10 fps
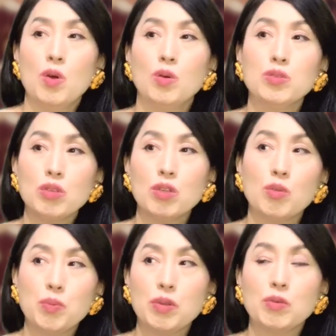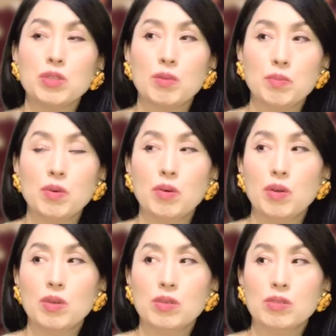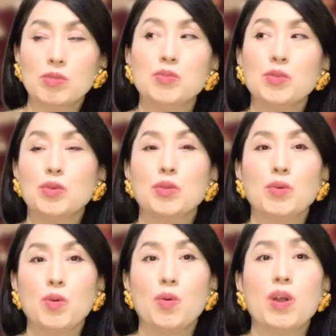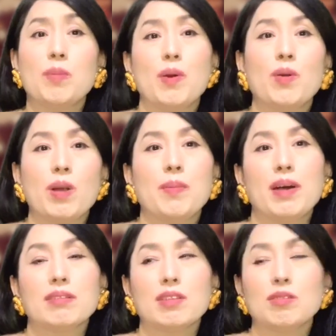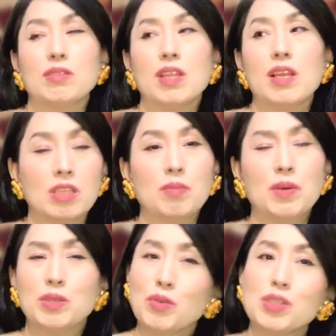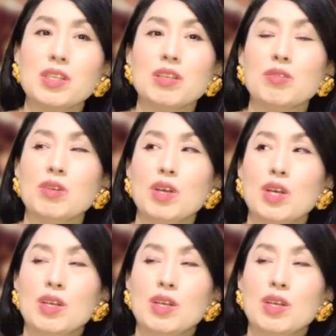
おすぎとピーコさんも自分のことをこう「おかまおかま」って言ってで、まあ、そうしないと